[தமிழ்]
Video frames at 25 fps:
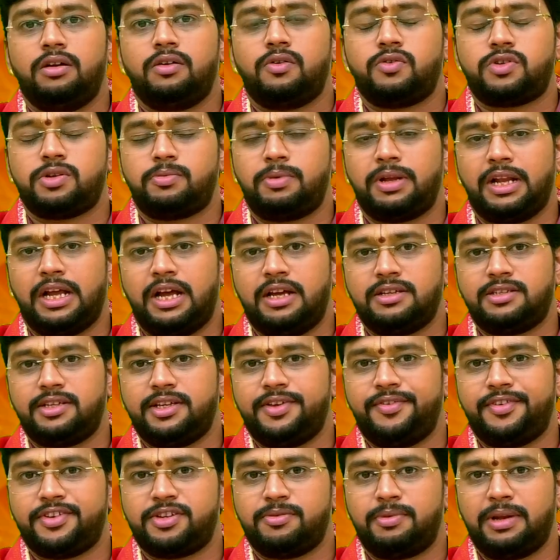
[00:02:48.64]
ரிஷபராசி
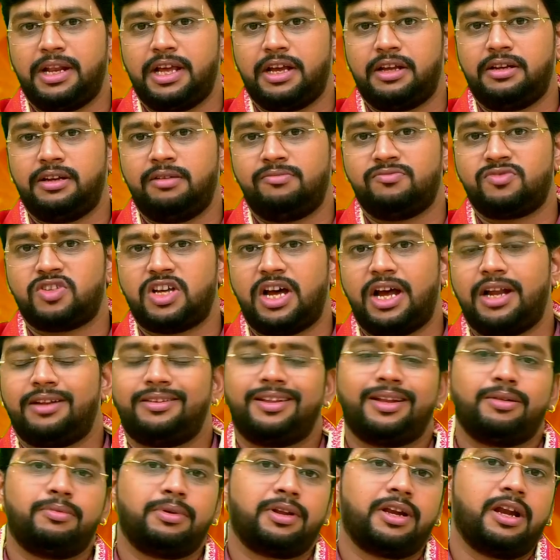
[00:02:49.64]
ரிஷப லக்னம்
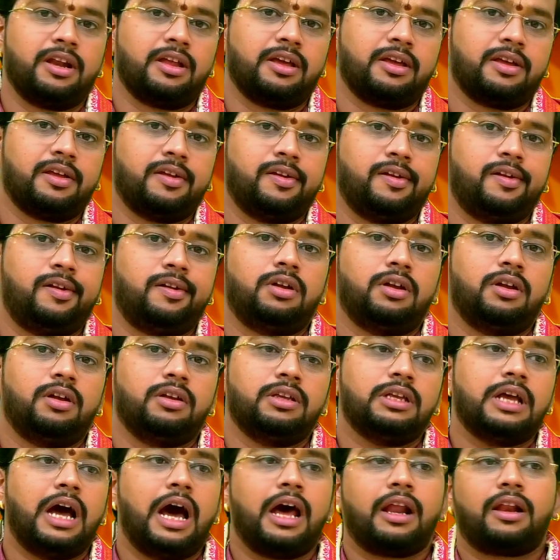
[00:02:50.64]
சார்ந்த நபர்களுக்கு
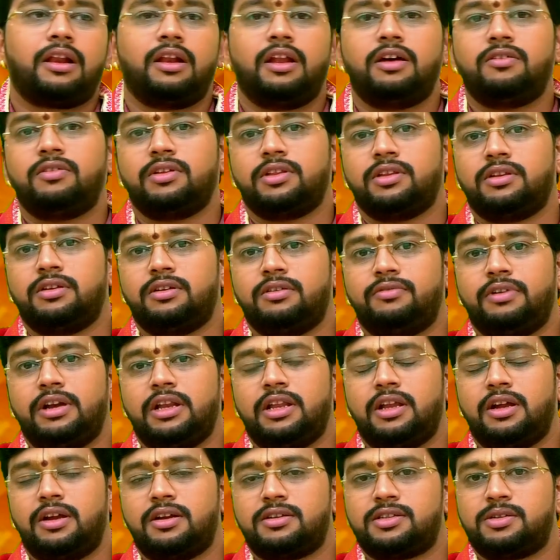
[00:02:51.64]
யாரெல்லாம் வந்து
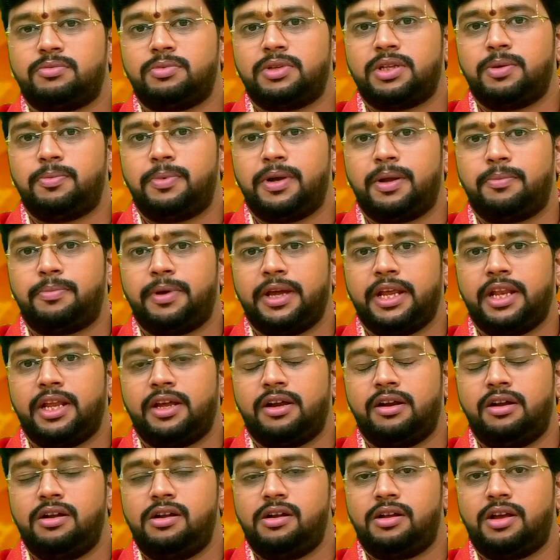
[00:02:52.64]
வெளிநாடு சம்மந்தப்பட்ட
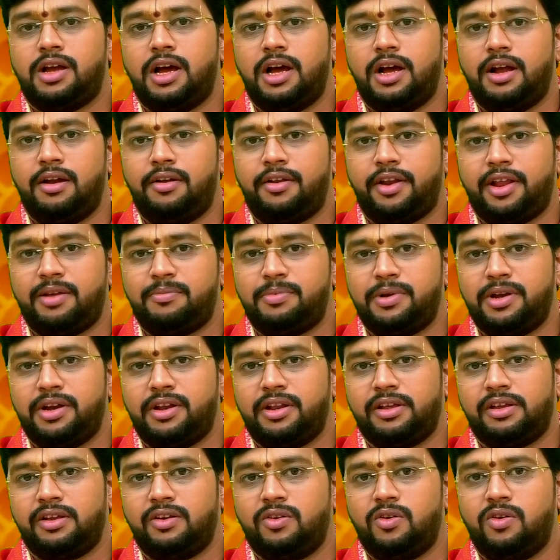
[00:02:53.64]
பயணங்களுக்காக ட்ரை
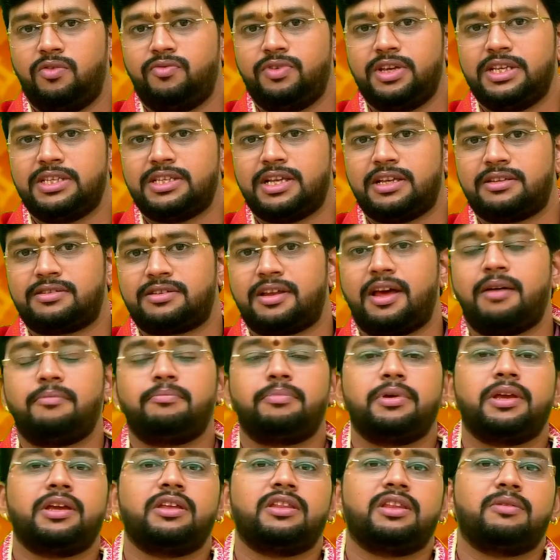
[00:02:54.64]
பண்ணிட்டுருக்கீங்களோ விசா
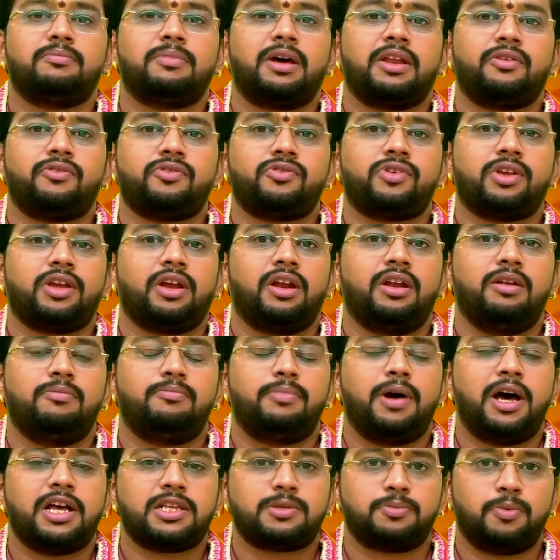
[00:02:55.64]
ஸ்டாம்பிங் இந்த மாதிரி விஷயங்கள்
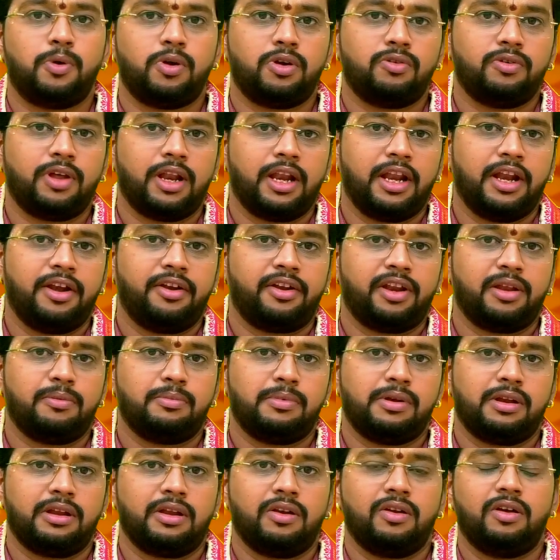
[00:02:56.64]
பாஸ்போர்ட் வரலன்னு ட்ரை
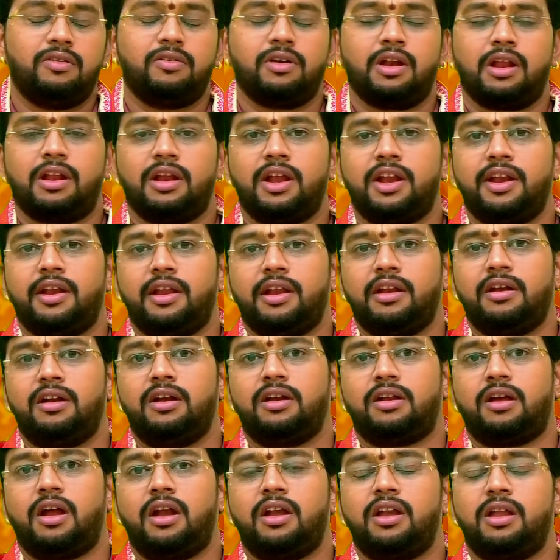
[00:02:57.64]
பண்ணுறீங்களோ அவங்களுக்குலாம் இன்றைய
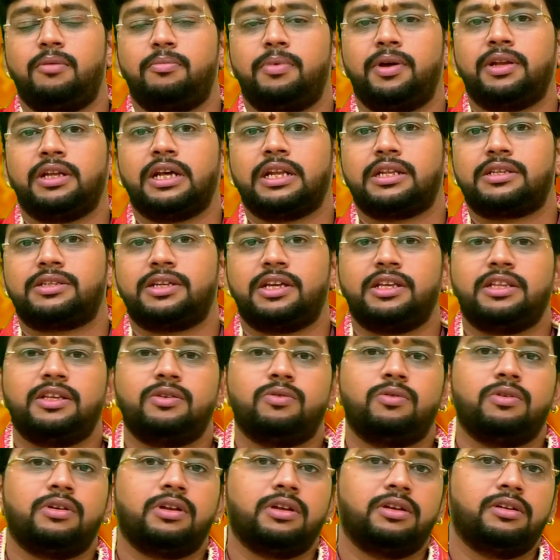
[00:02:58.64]
நாள் கண்டிப்பாக நற்செய்தி
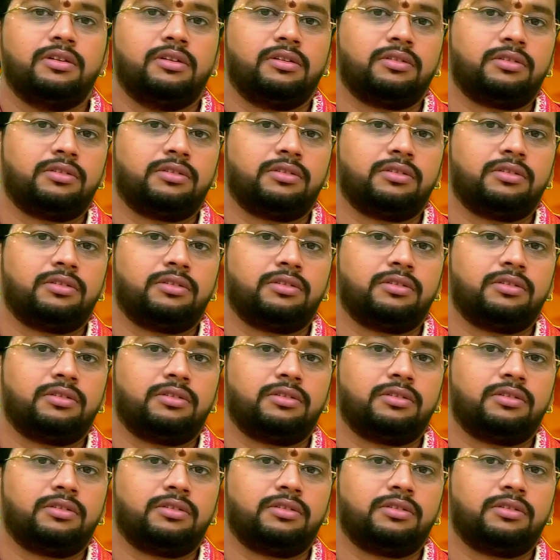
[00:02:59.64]
உண்டு